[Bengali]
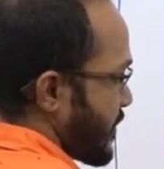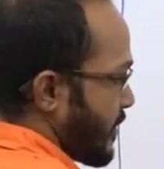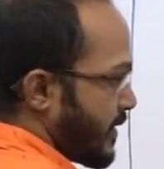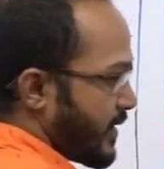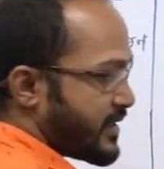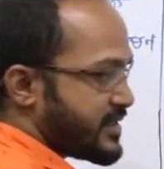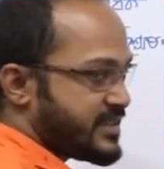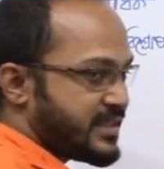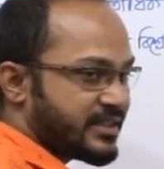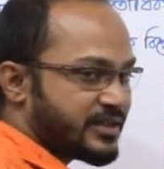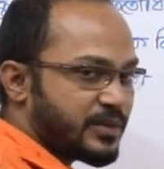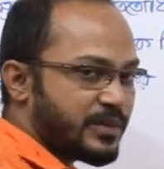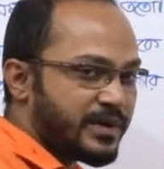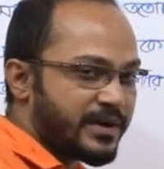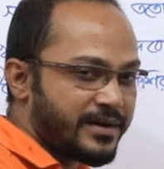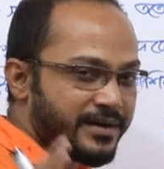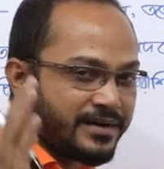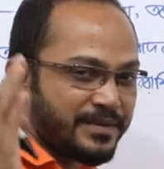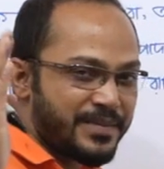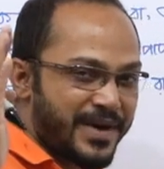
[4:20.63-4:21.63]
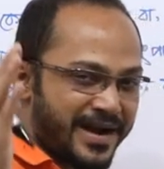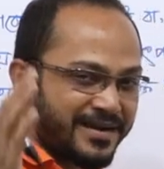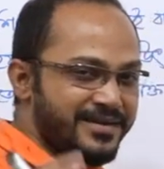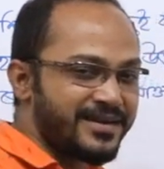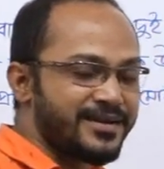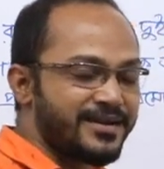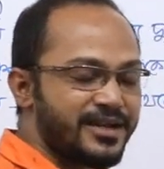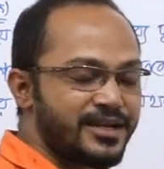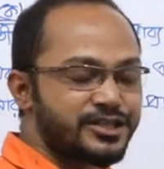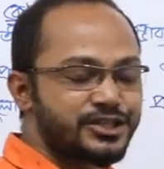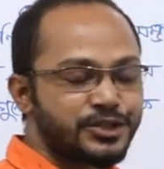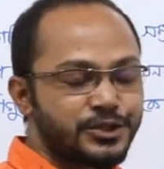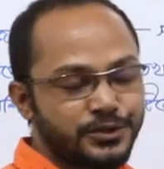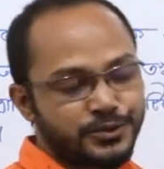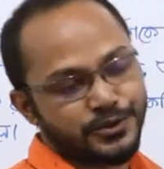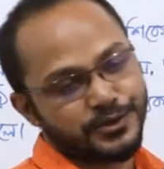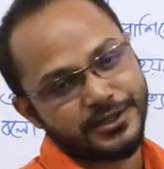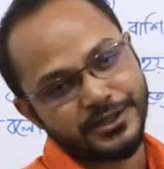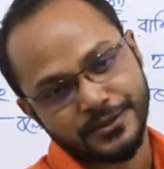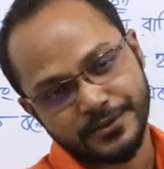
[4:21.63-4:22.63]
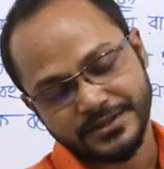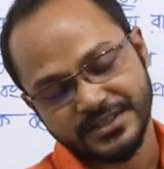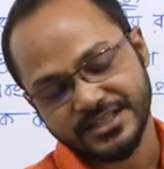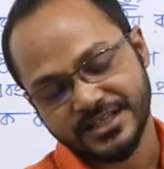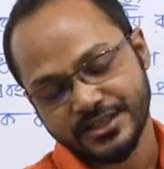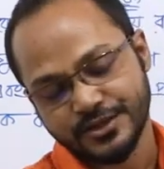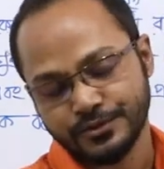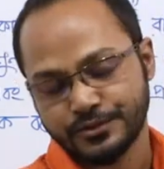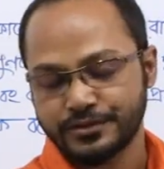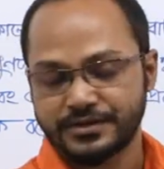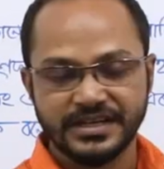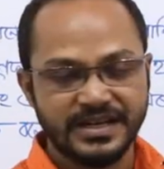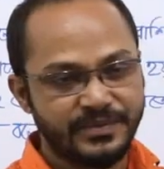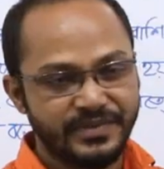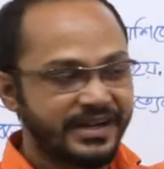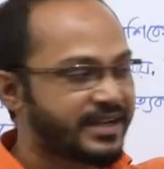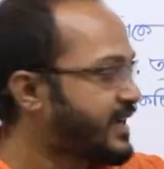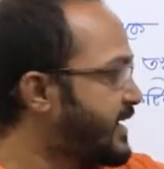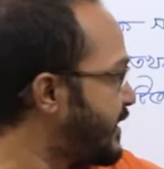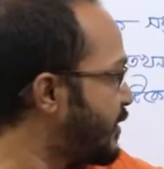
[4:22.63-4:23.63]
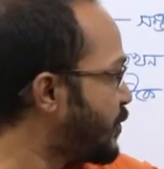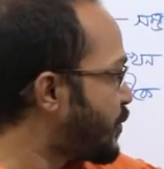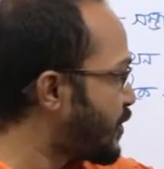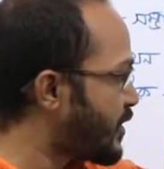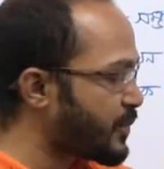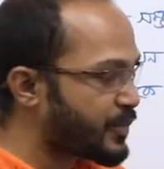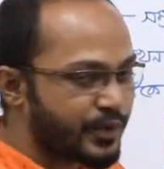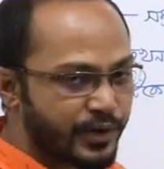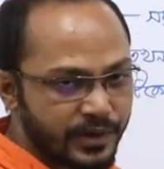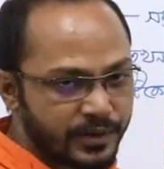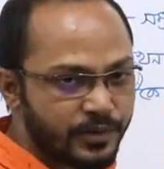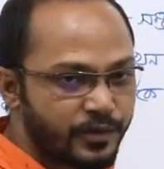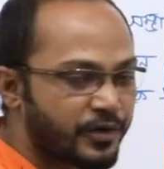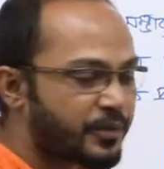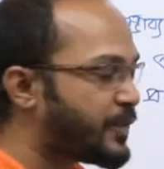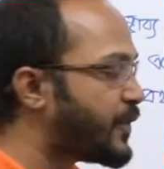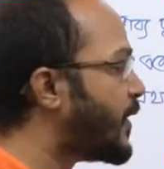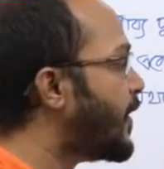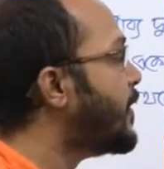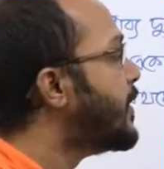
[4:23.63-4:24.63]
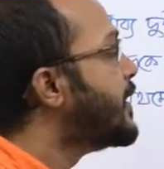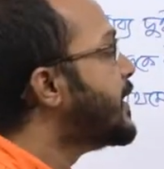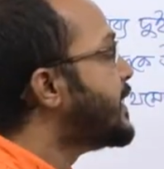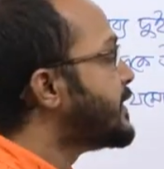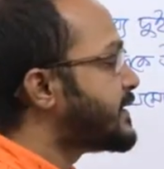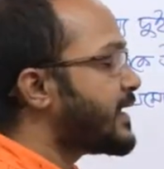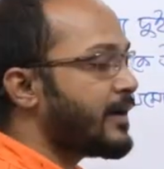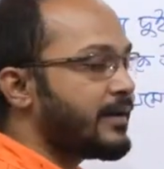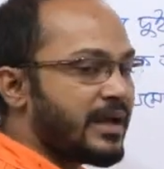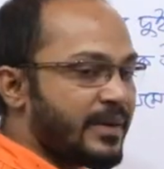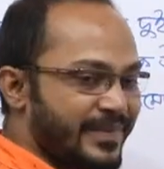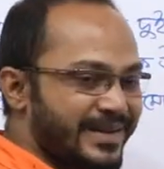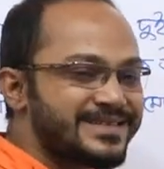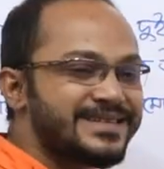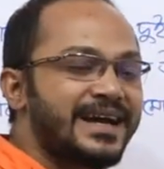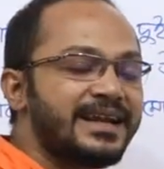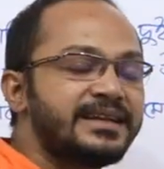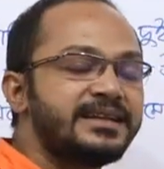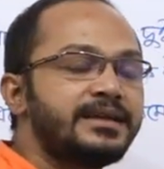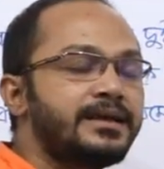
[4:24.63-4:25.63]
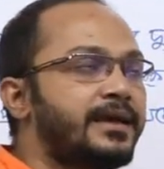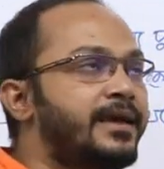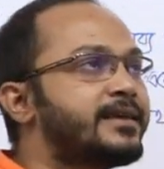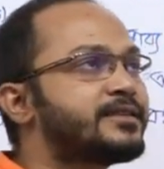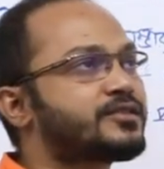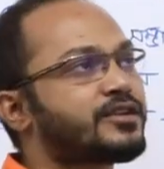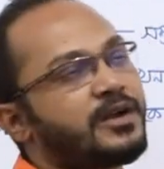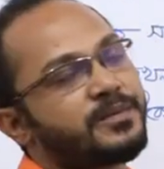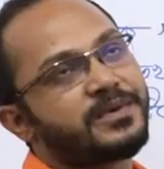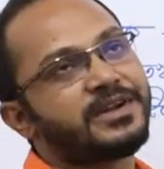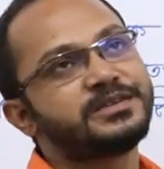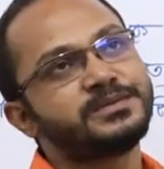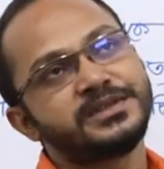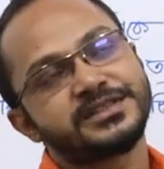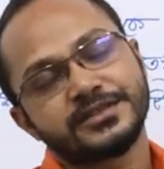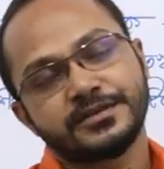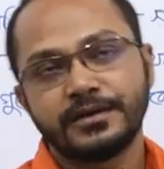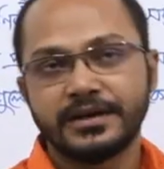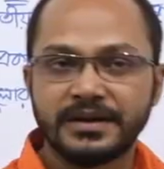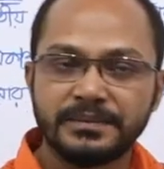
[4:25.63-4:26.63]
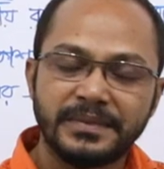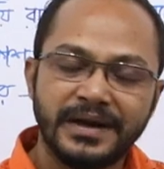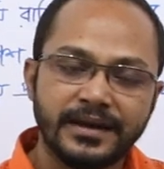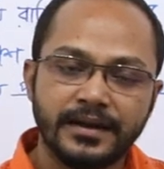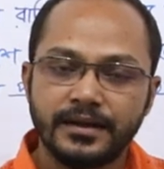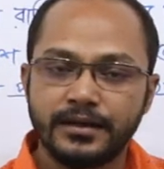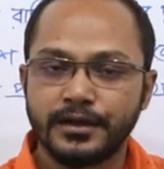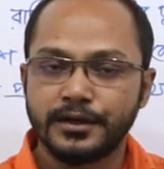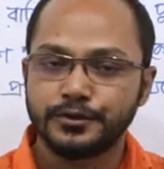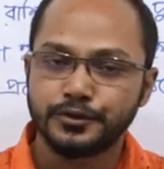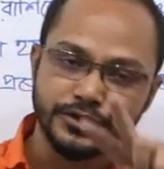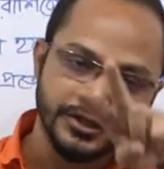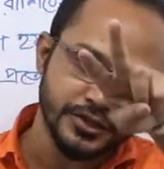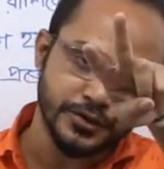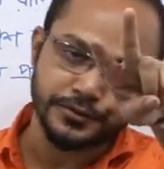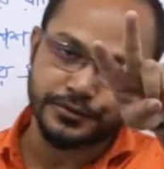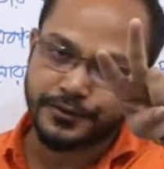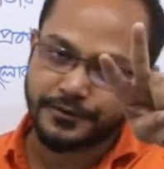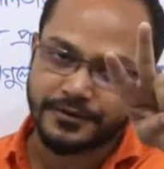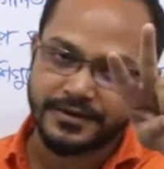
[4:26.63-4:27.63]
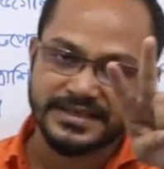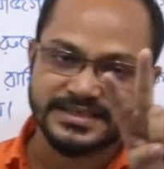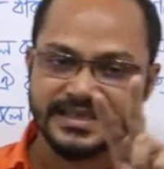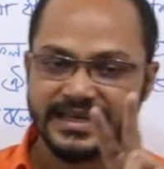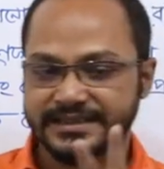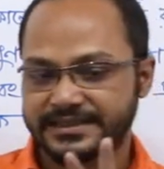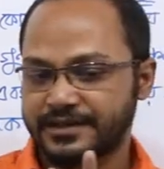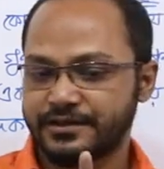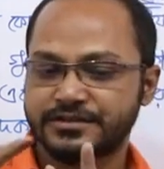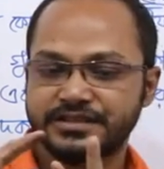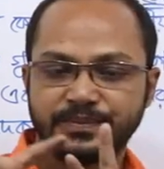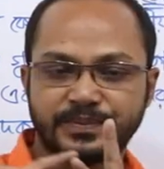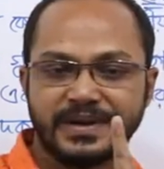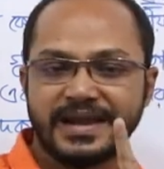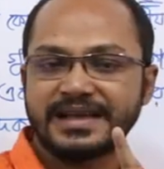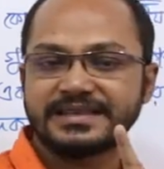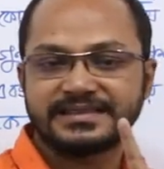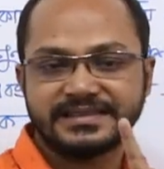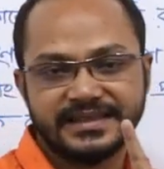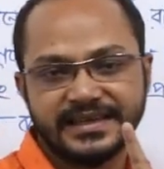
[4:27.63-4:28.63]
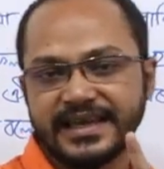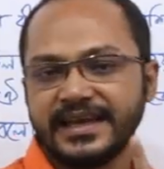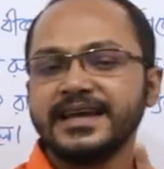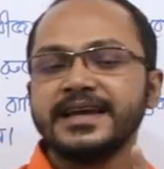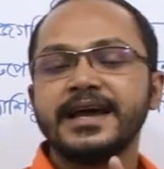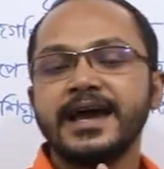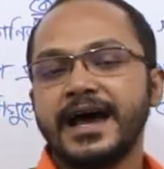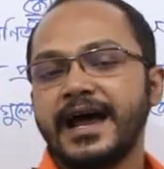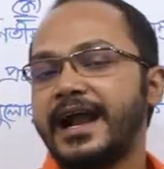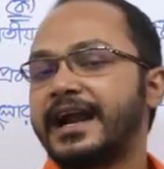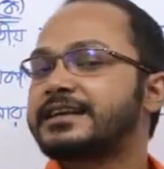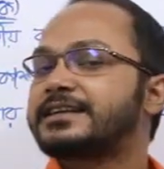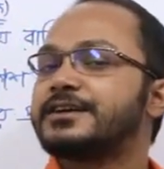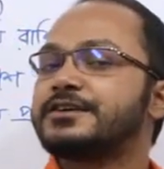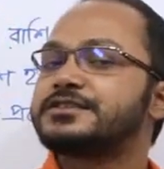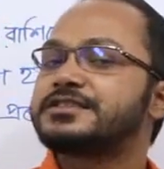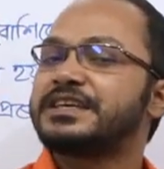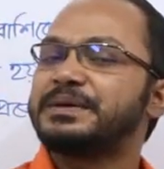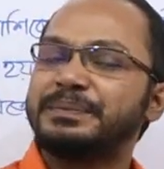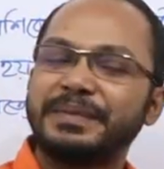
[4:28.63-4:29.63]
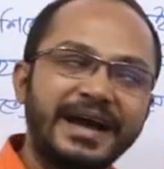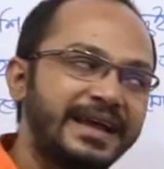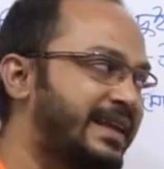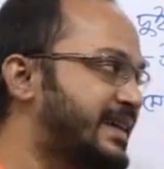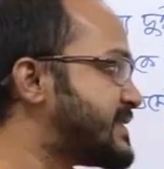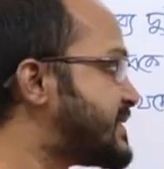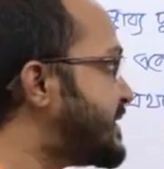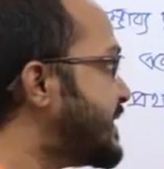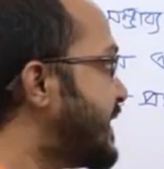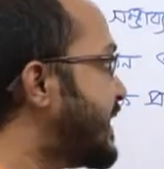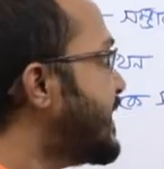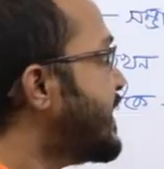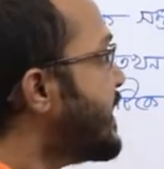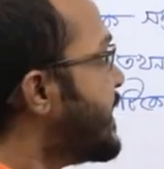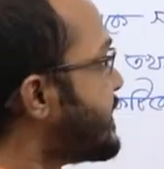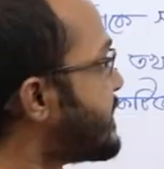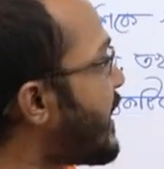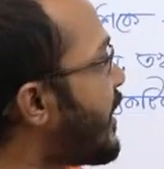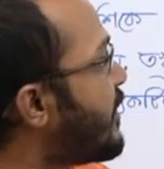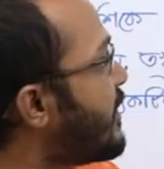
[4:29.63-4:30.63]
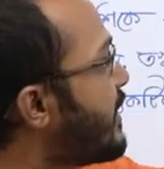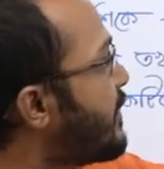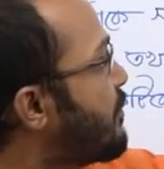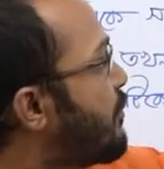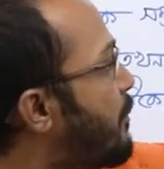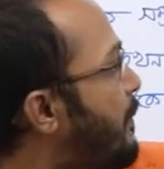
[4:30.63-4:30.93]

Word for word: স্কোয়ারের যে তোমার মান নির্ণয়ের সূত্রটি রয়েছে সেই সূত্রটি আমরা এখানে উপরে প্রয়োগ করব তাহলে আমরা জানি এ স্কোয়ার প্লাস বি স্কোয়ারের মান নির্ণয়ের দুটি সূত্র রয়েছে একটা হচ্ছে প্লাস দিয়ে আর একটা হচ্ছে মাইনাস দিয়ে তাহলে